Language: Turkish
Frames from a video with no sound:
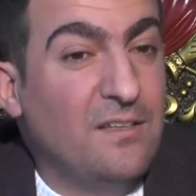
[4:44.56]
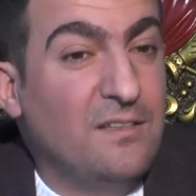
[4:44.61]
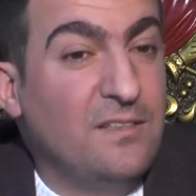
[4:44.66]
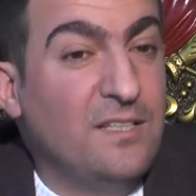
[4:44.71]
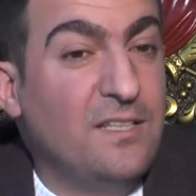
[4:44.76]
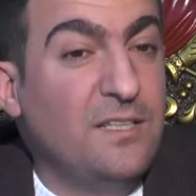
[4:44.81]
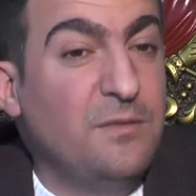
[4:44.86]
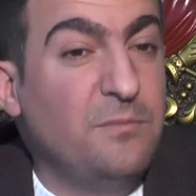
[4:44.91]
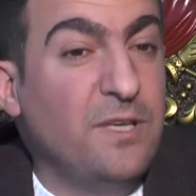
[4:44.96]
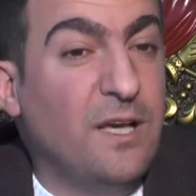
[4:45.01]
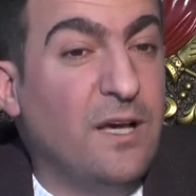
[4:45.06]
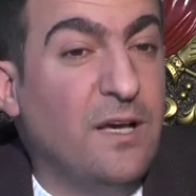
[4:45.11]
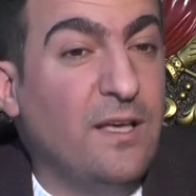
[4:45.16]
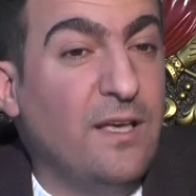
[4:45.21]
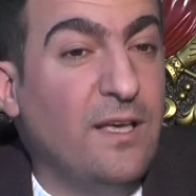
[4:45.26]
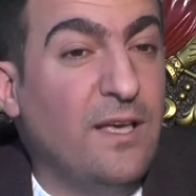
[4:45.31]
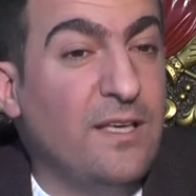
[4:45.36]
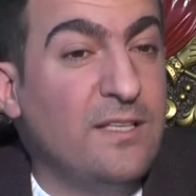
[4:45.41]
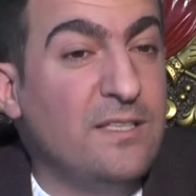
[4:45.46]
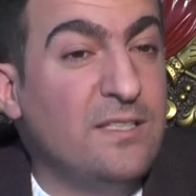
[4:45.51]
dedim ya
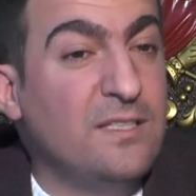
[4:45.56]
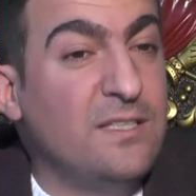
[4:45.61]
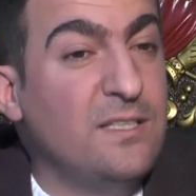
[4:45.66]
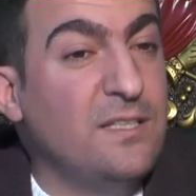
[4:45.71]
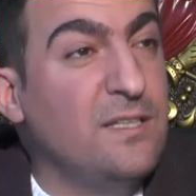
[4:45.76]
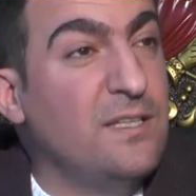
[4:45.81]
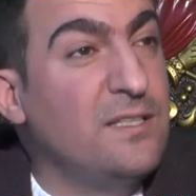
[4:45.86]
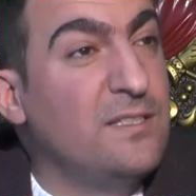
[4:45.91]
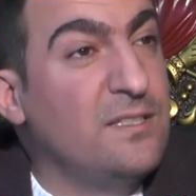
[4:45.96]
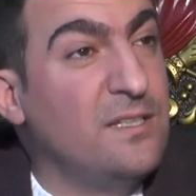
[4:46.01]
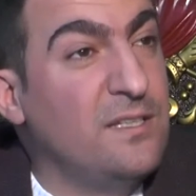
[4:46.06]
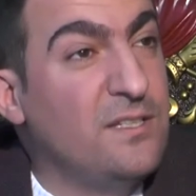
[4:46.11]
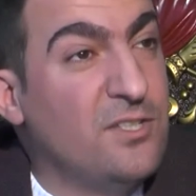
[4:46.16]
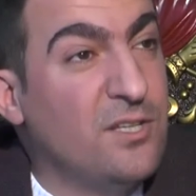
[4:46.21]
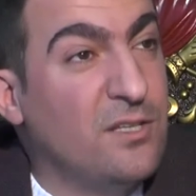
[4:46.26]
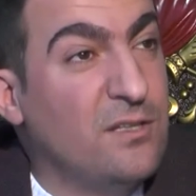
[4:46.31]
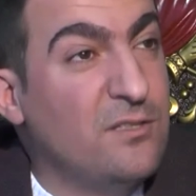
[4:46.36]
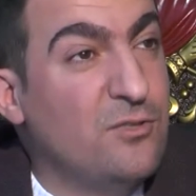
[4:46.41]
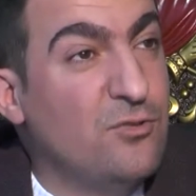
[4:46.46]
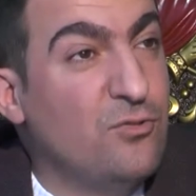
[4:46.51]
eski nesil
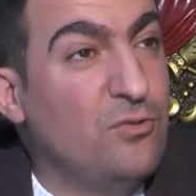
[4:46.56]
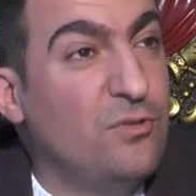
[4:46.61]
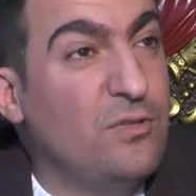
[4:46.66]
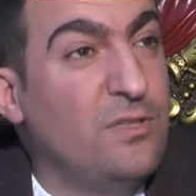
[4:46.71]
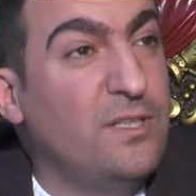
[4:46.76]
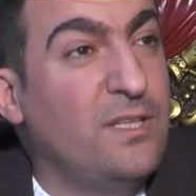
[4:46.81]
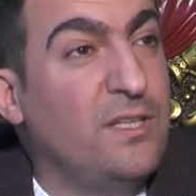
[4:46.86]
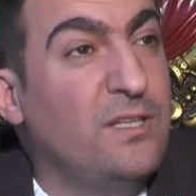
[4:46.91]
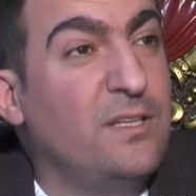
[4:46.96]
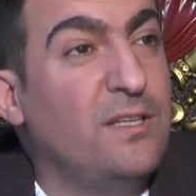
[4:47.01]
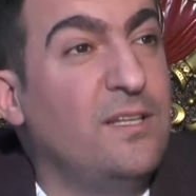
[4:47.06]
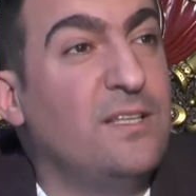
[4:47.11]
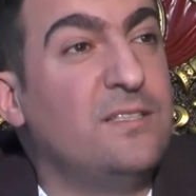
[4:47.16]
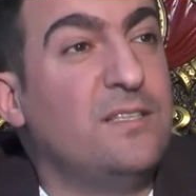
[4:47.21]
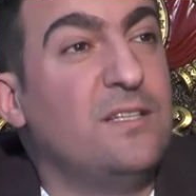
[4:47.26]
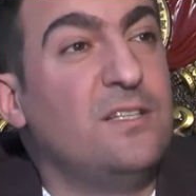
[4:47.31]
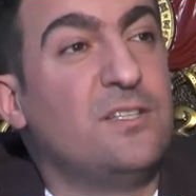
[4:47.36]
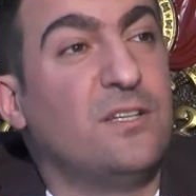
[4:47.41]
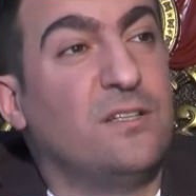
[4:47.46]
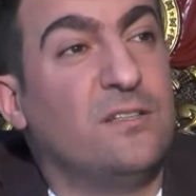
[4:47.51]
çalışıyor, yeni
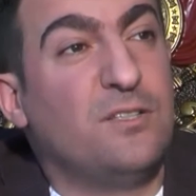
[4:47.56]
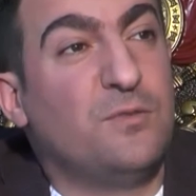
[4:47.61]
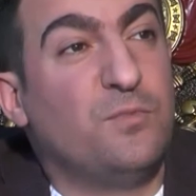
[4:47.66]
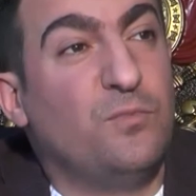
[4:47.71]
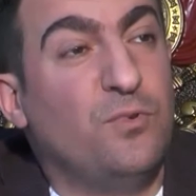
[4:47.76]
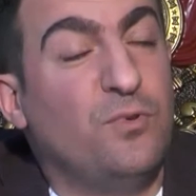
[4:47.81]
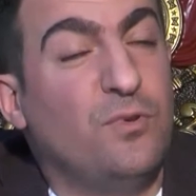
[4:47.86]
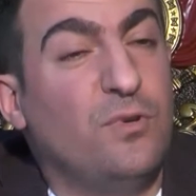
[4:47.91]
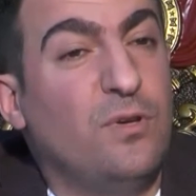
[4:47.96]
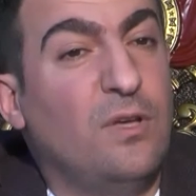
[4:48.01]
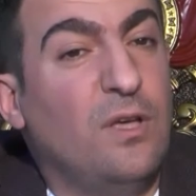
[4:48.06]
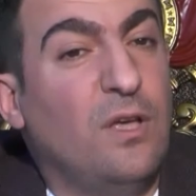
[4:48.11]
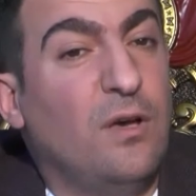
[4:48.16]
nesil çalışmıyor.